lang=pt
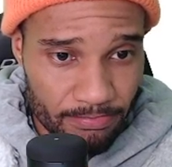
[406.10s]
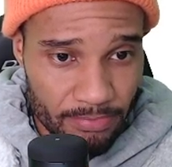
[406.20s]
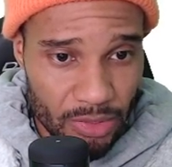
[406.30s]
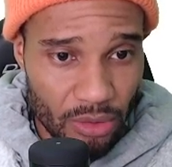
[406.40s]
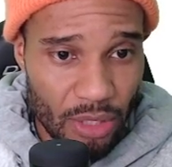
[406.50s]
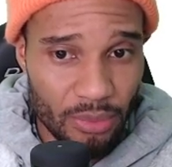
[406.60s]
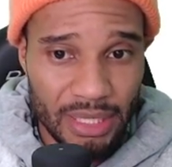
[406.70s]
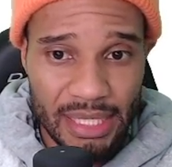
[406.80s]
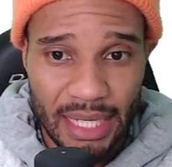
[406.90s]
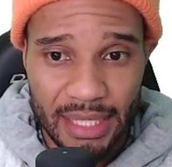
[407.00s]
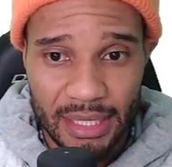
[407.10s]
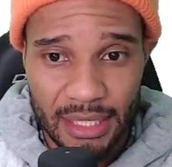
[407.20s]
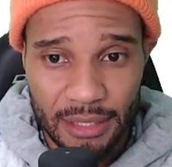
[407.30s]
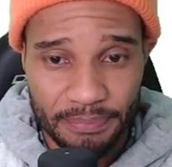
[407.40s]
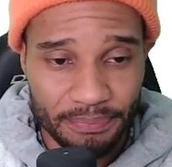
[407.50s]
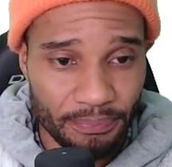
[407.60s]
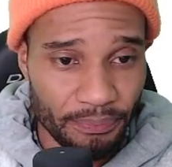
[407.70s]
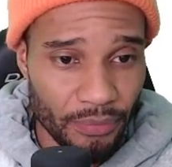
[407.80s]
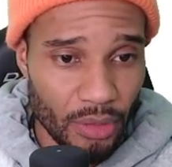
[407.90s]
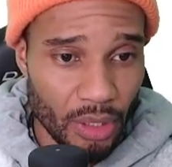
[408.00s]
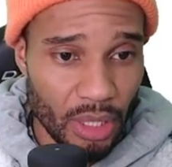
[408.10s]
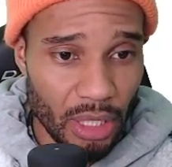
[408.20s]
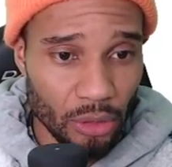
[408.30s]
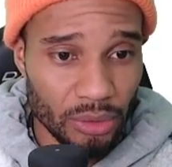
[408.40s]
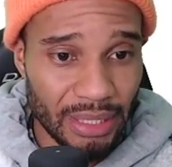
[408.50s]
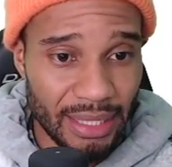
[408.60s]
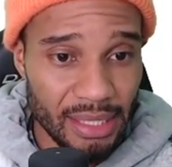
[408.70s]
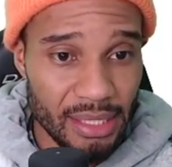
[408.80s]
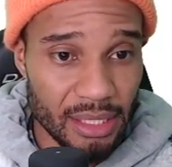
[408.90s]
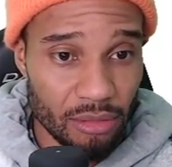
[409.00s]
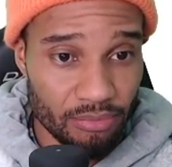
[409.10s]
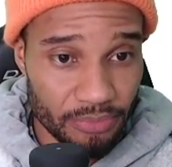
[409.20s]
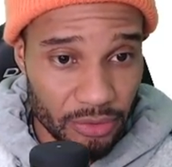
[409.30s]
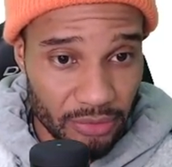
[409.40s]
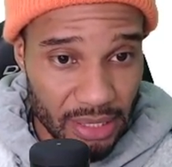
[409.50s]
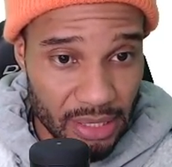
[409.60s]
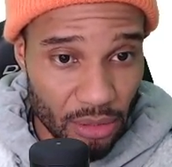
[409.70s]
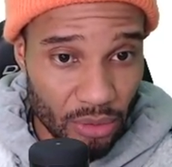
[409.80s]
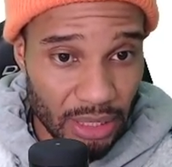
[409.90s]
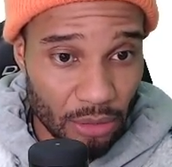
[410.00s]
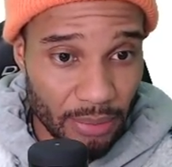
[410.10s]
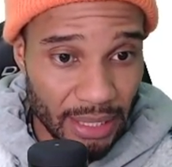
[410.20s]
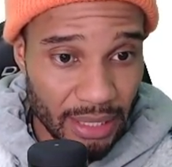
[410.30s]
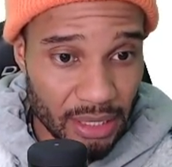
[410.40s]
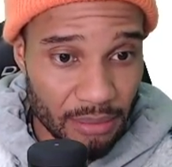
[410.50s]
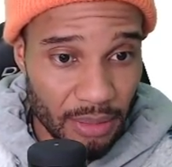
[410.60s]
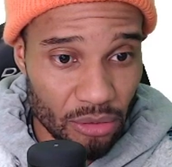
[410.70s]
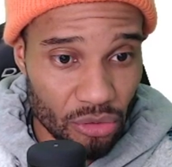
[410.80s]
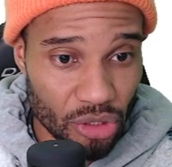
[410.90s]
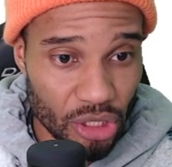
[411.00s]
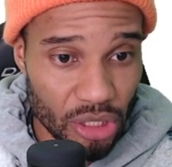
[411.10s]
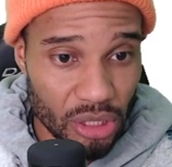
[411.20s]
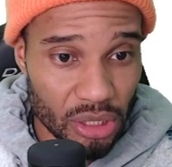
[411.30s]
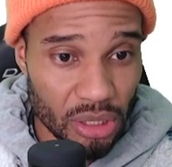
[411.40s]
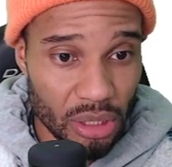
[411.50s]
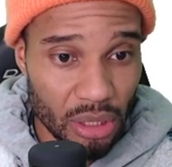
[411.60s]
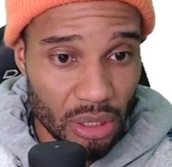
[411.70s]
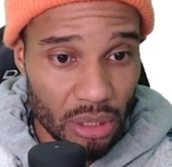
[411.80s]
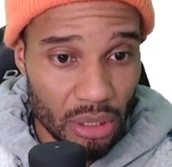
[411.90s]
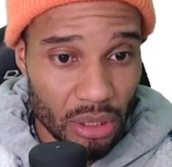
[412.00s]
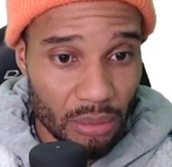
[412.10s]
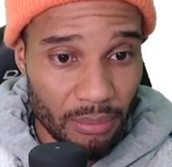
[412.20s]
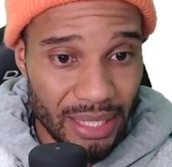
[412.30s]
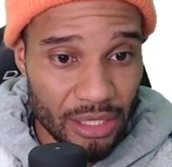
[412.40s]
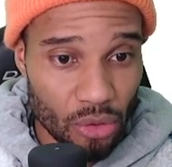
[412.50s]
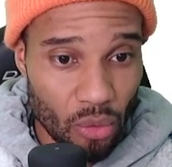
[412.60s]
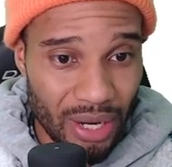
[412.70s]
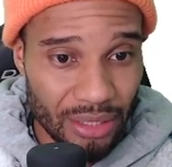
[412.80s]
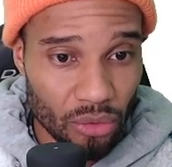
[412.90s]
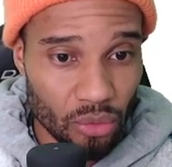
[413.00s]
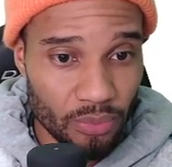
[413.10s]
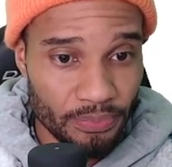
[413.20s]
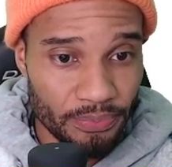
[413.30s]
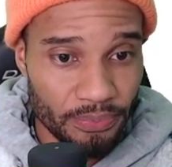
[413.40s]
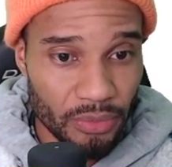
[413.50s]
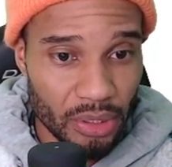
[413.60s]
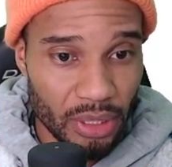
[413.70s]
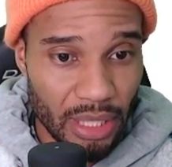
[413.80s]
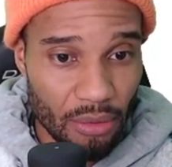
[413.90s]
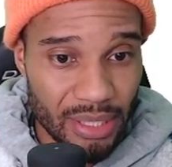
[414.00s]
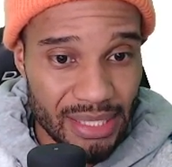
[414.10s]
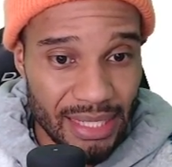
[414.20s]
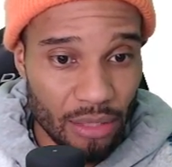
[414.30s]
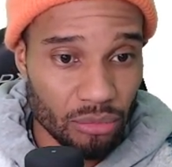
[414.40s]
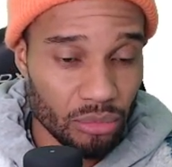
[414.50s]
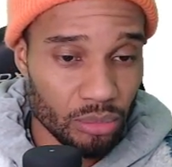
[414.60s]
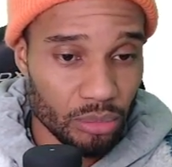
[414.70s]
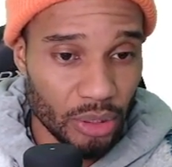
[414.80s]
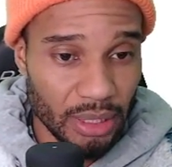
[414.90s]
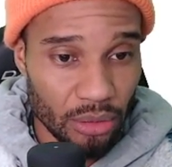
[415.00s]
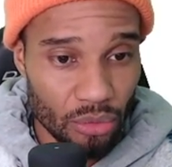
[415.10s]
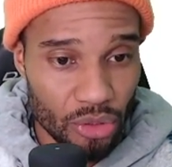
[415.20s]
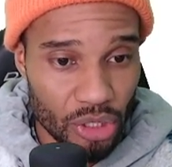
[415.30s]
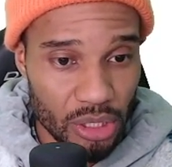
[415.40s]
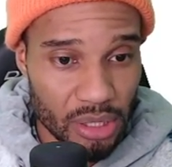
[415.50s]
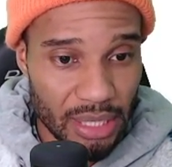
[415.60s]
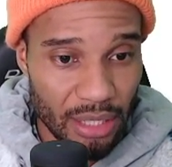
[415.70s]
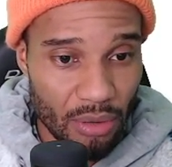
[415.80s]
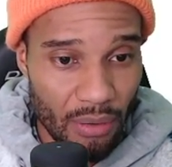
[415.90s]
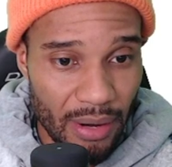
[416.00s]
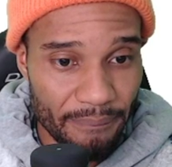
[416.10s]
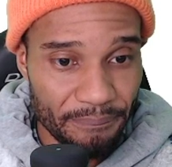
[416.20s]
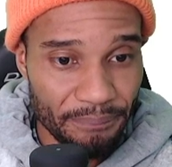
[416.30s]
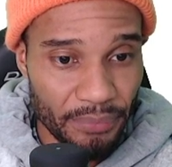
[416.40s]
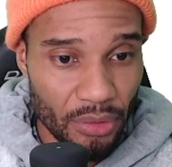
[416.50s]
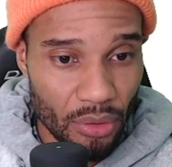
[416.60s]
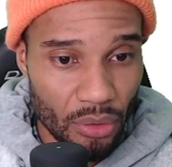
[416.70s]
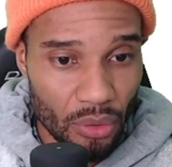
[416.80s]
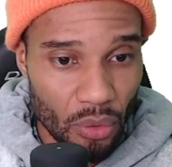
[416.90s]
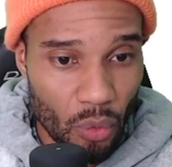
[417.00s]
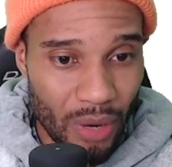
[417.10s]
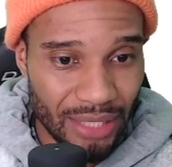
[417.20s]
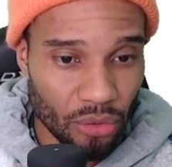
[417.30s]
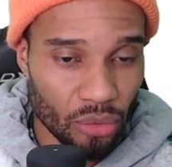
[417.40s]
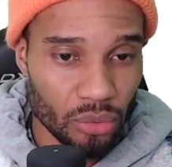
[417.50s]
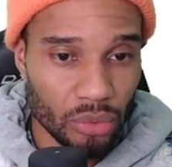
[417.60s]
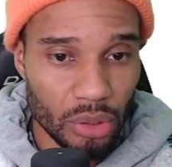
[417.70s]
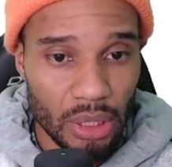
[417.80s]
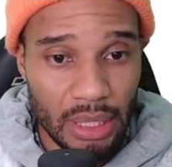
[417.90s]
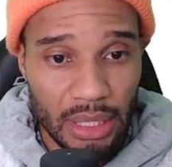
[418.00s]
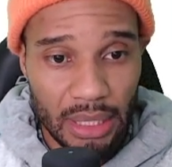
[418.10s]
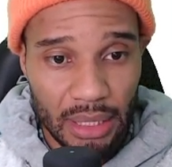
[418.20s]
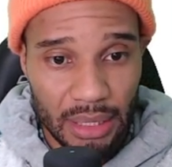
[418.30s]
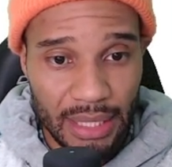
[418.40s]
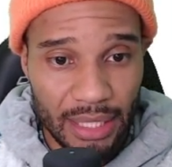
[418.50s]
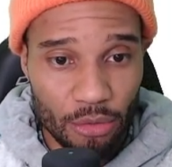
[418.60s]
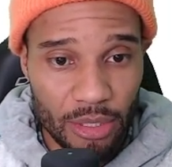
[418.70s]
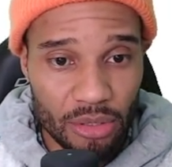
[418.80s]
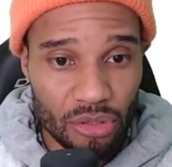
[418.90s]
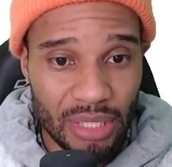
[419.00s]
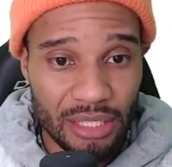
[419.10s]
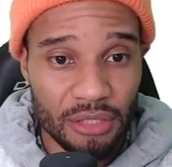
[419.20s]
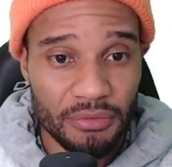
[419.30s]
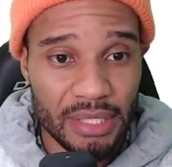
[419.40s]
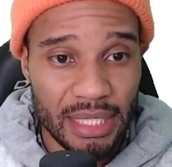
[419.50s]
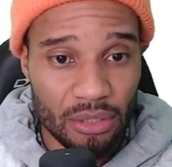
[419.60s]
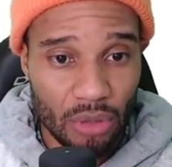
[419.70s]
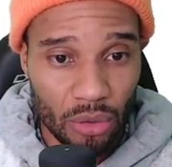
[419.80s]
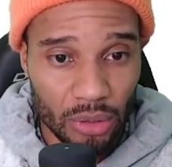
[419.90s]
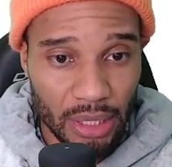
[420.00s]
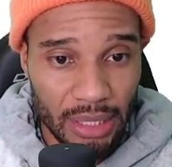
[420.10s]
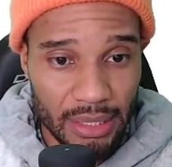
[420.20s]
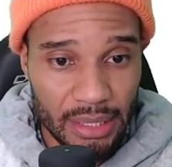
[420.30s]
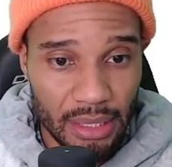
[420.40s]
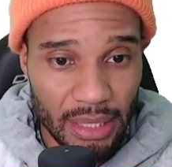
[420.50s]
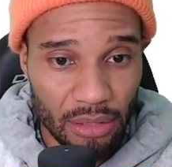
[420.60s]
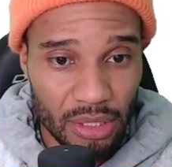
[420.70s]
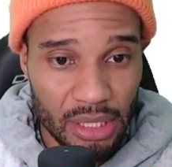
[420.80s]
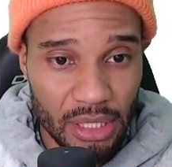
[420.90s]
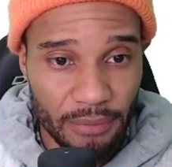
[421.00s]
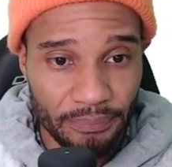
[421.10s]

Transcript: Então é uma das raízes. A outra raiz vai ser o que está no parênteses, menos x mais 4, que é igual a zero. Portanto, o x é igual a 4. Daria o mesmo resultado se fizesse com a outra ali? Claro que sim.